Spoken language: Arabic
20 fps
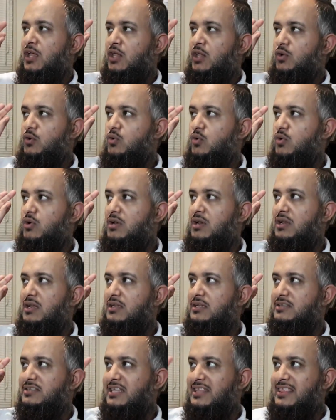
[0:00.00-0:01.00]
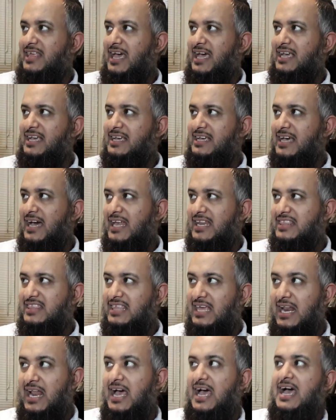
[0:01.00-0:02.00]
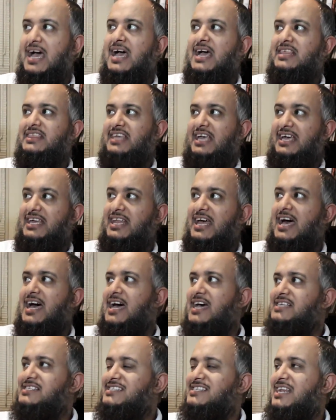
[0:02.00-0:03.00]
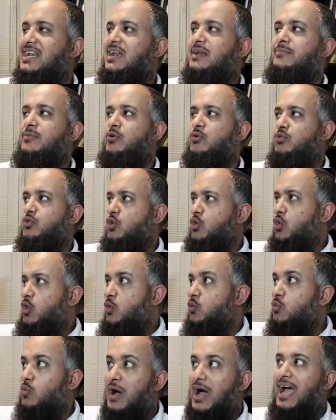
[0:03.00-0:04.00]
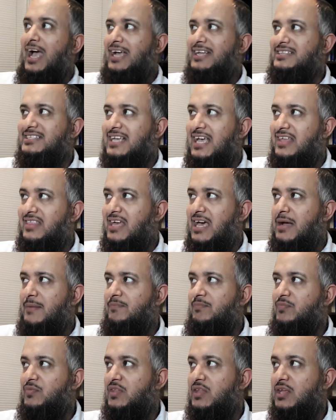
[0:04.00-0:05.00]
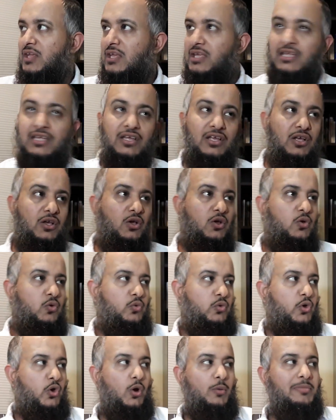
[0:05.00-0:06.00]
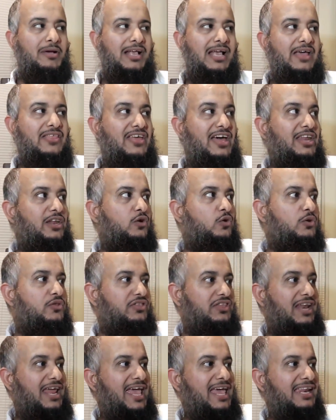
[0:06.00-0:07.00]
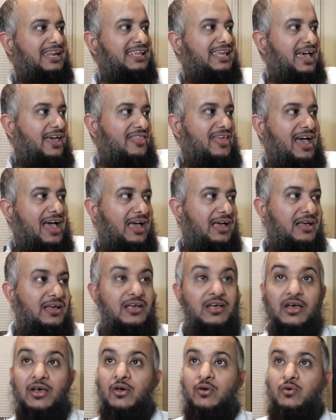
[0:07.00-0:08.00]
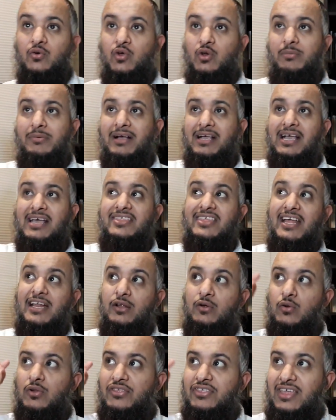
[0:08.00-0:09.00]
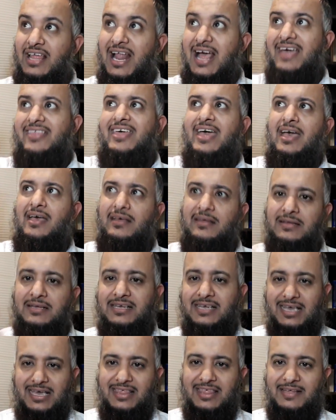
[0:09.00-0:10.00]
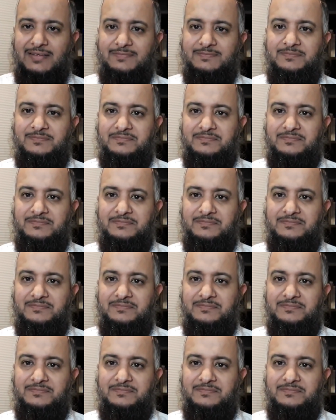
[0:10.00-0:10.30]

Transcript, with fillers: يقول تذكر ثلاث عناصر للموضوع واحد كذا يروح مكان ثاني يقول اثنين كذا يروح مكان ثالث يقول ثلاثة كذا